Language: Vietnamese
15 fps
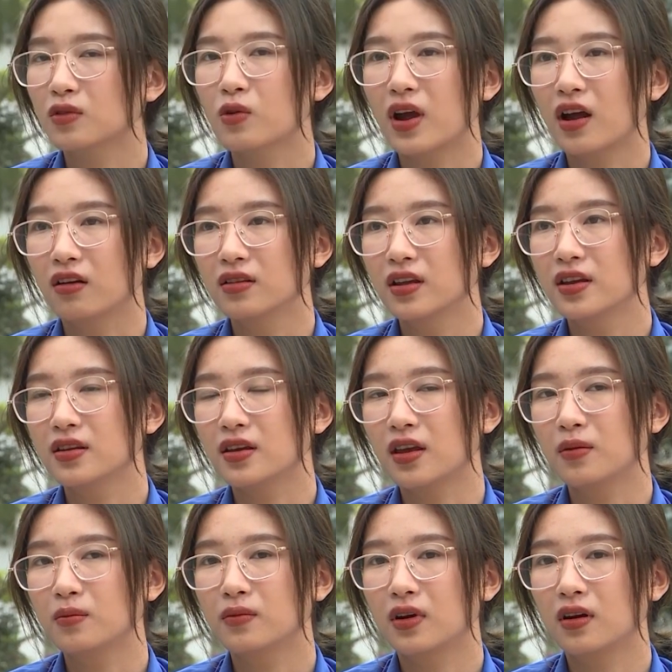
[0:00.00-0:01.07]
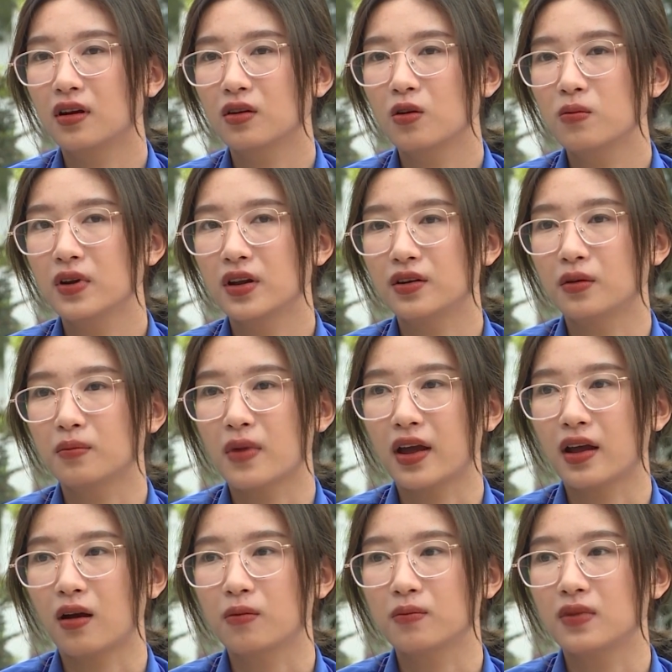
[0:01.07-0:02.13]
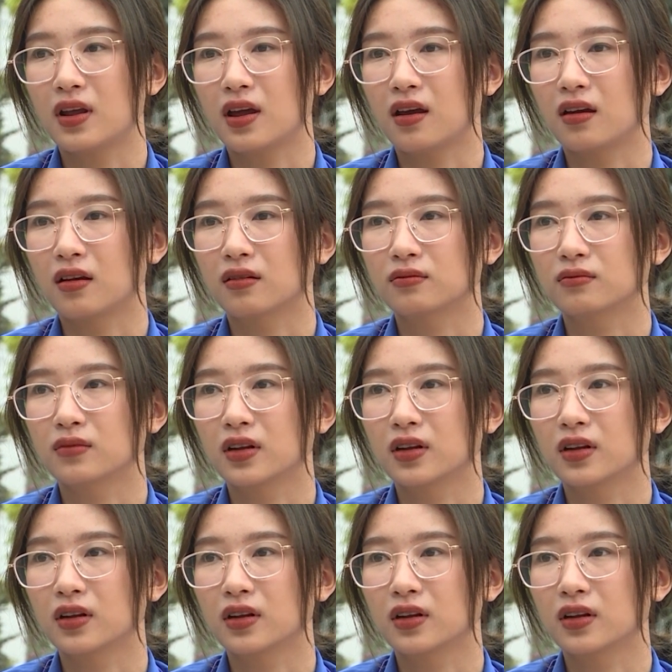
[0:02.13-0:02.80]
Qua hội thi thì em rút ra được bài học là